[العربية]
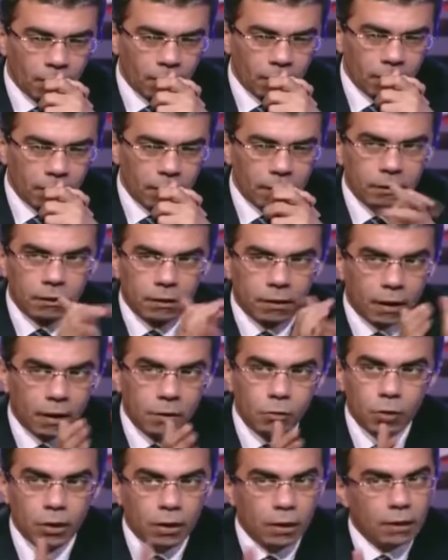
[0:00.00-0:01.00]
ان
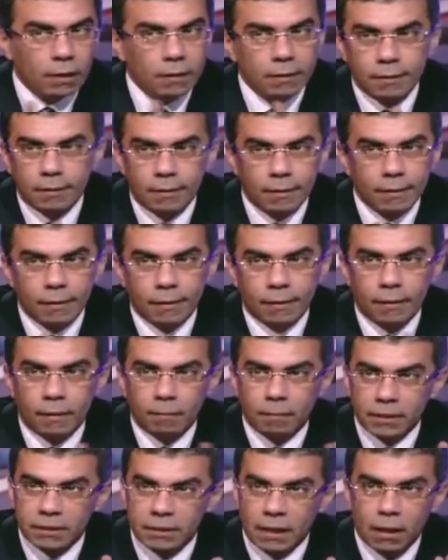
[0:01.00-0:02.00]
رايه ايه ان
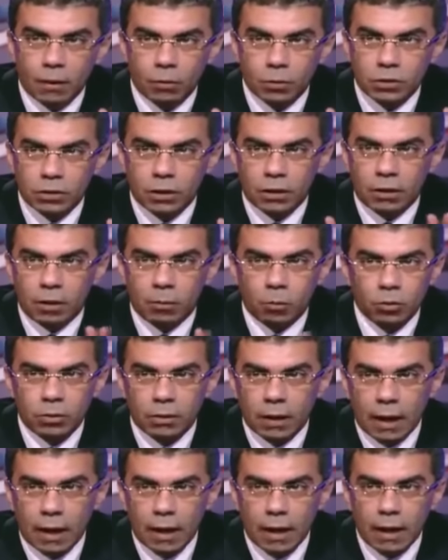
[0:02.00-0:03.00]
المساله وصلت
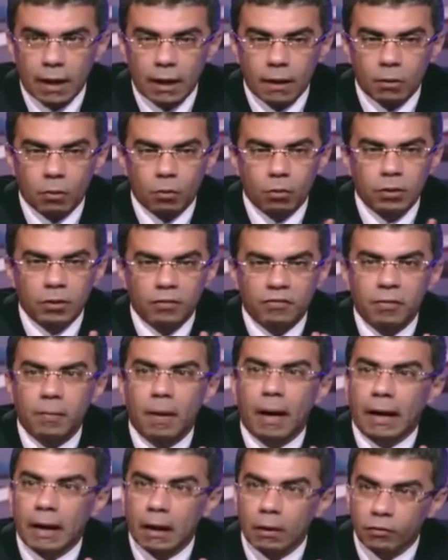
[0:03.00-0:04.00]
لمنتهاها وان في
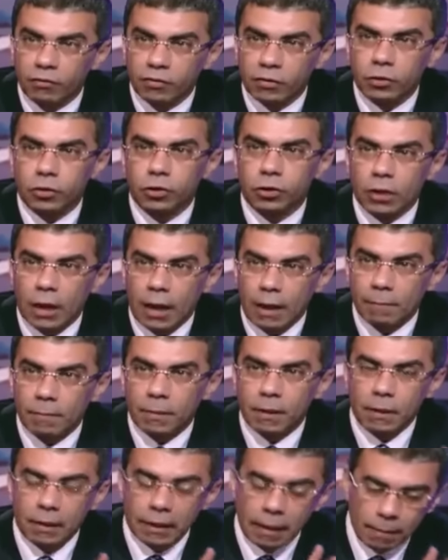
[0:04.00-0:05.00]
مخاوف ان الشعب
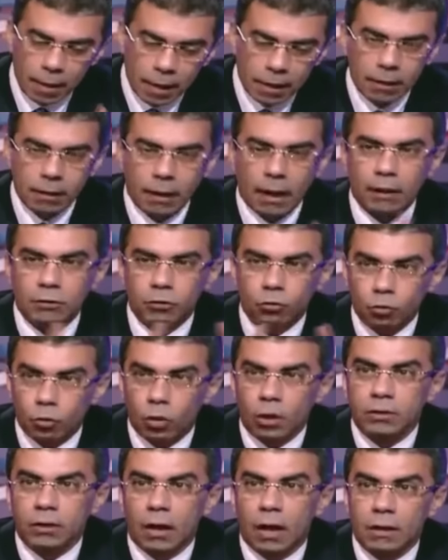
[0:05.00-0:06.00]
الجماهير
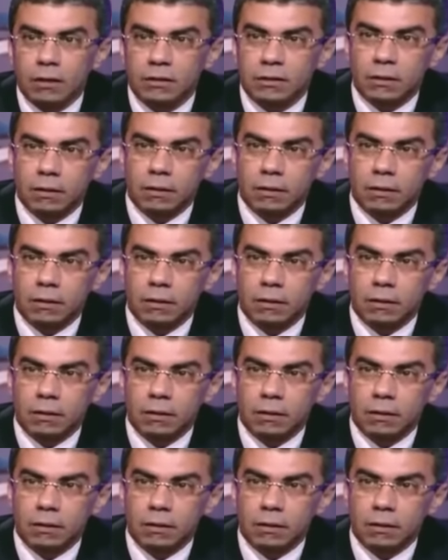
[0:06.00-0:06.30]
هتروح تحاصر